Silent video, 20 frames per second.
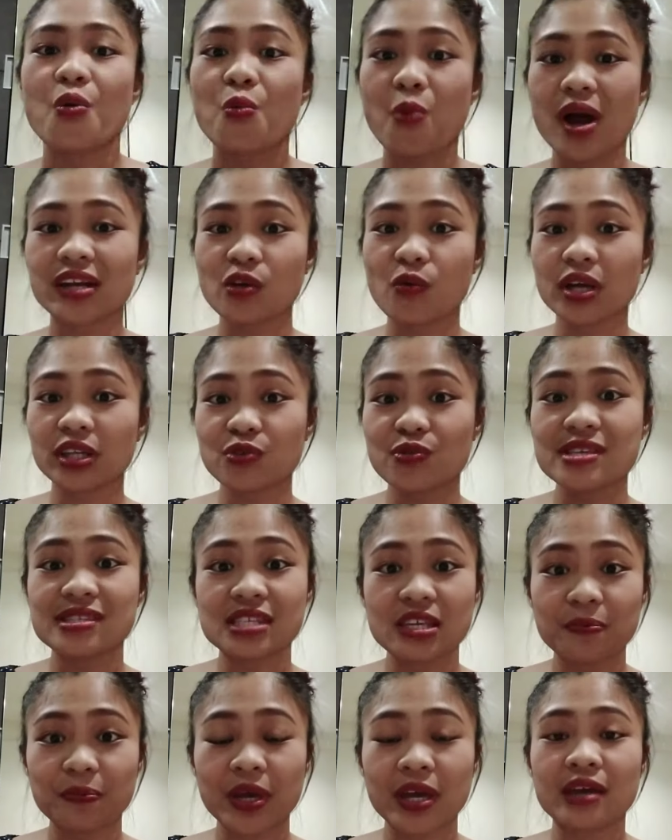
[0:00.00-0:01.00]
Huwag na huwag niyong
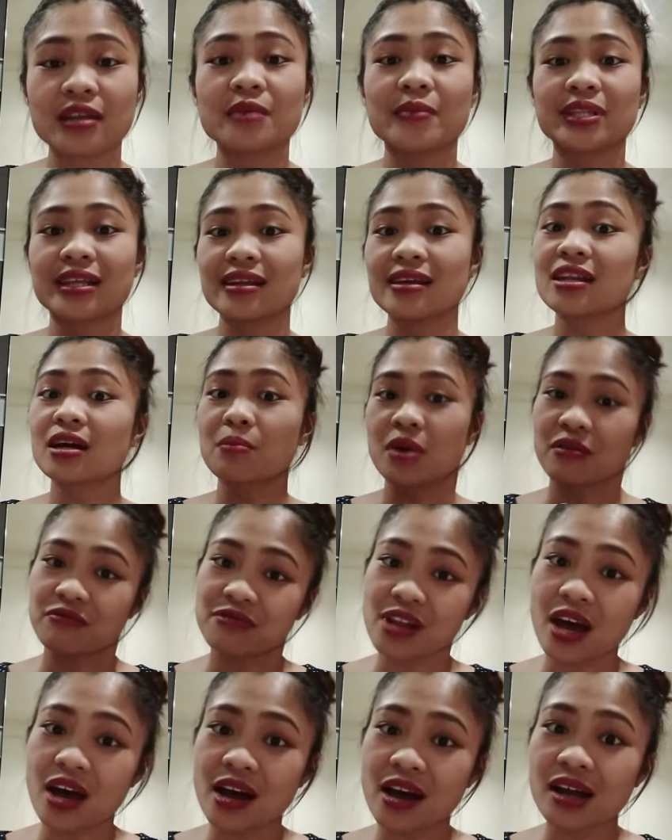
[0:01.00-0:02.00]
isipin na madali lang
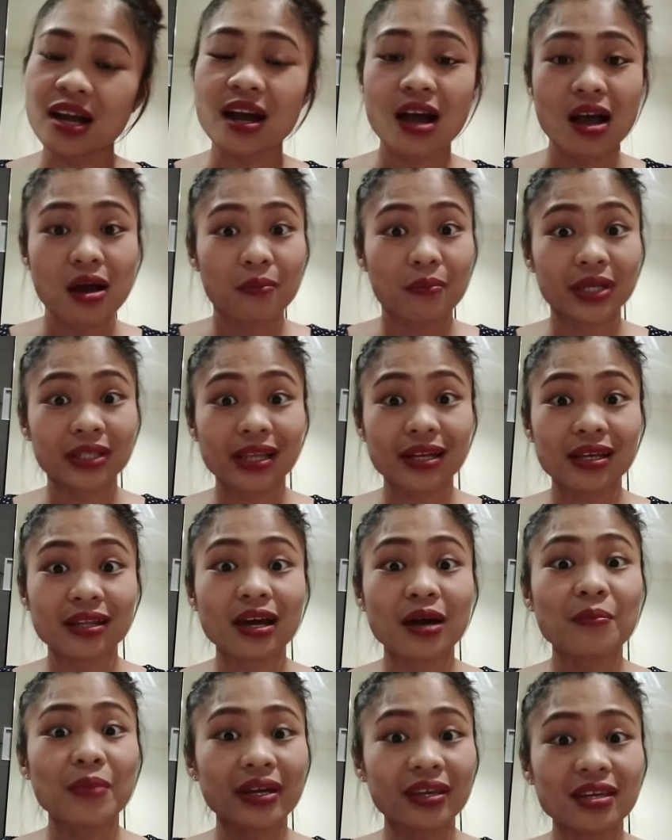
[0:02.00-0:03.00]
mag-vlog, madali
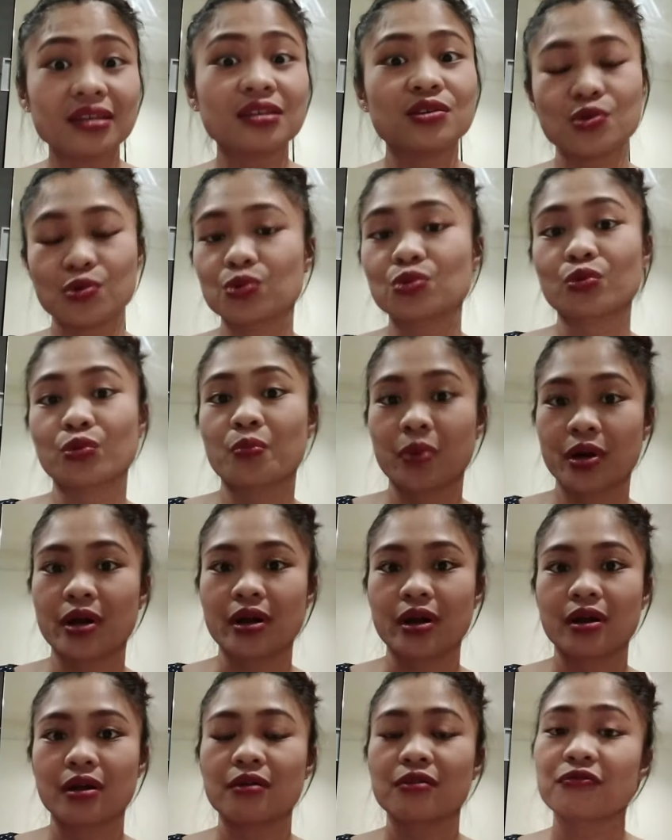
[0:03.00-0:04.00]
lang maging
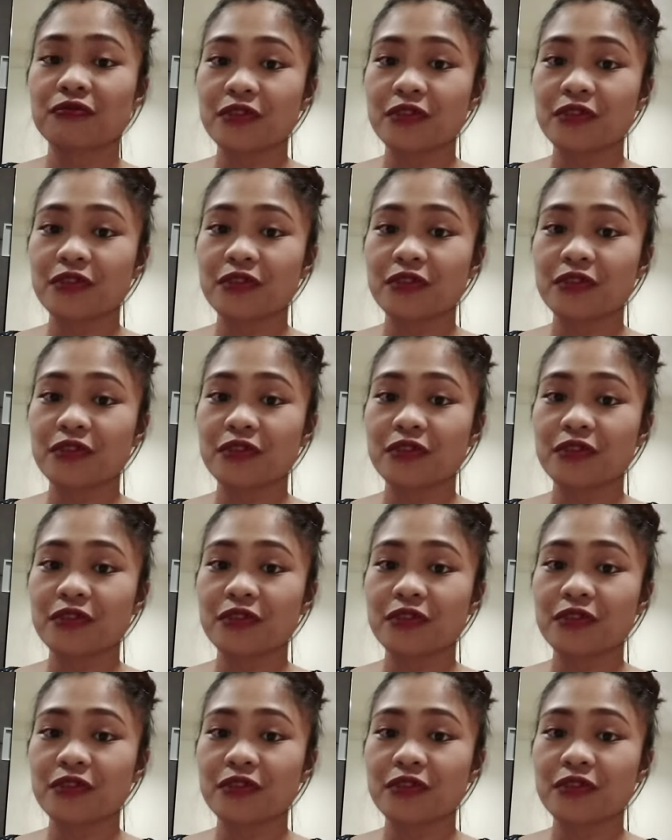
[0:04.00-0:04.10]
YouTuber.